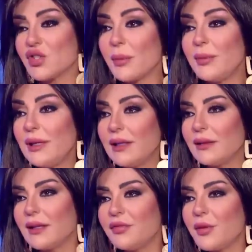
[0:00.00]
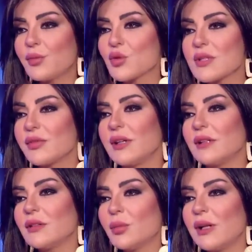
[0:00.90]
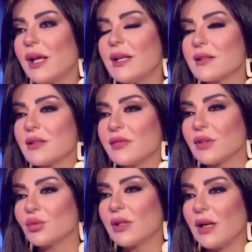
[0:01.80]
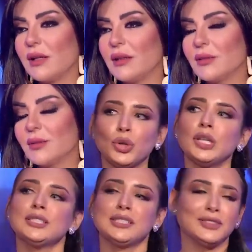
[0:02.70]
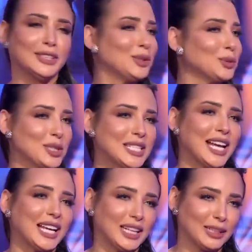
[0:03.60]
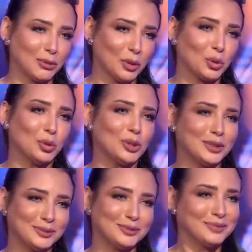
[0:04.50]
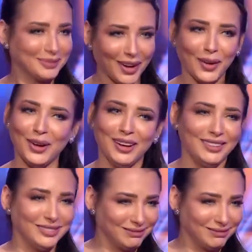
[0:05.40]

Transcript: جميل كيف بتوصفي ضمن اي صفه تضعيه كل الصفات اللي قلتيها كانت موجوده الحمد لله آه.